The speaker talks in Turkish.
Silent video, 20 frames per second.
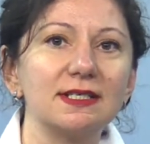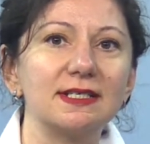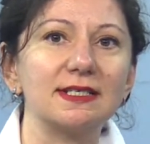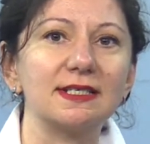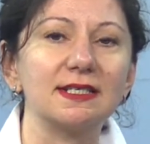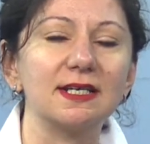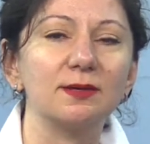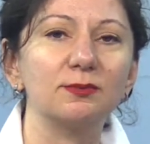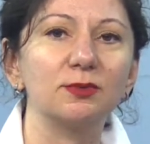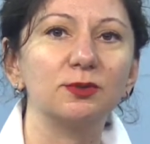
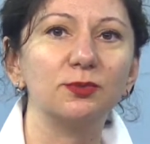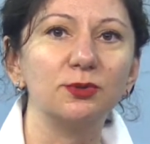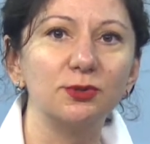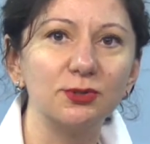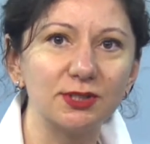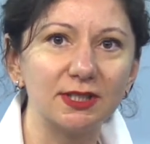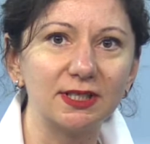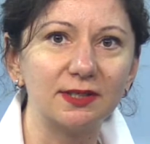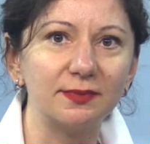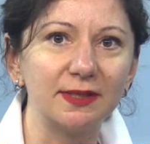İstanbul
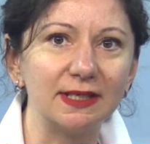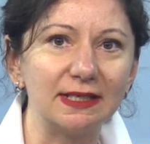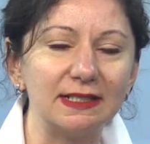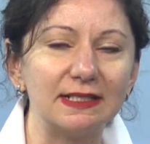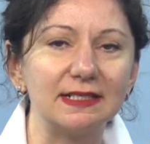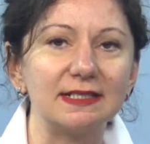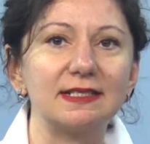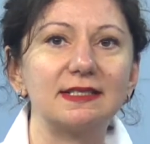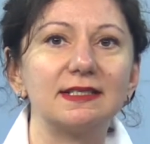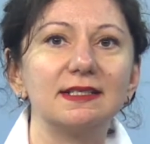Büyükşehir
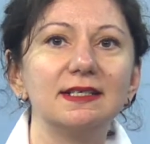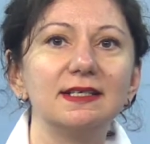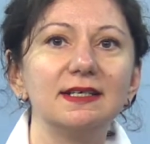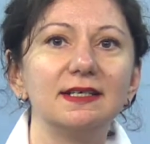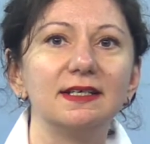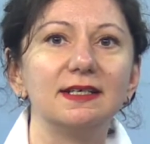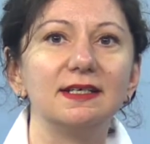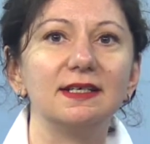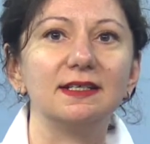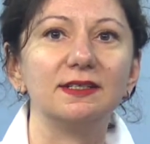Belediyesi
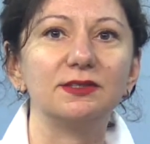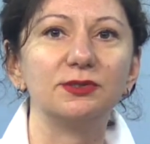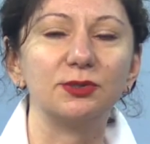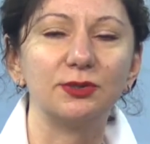e,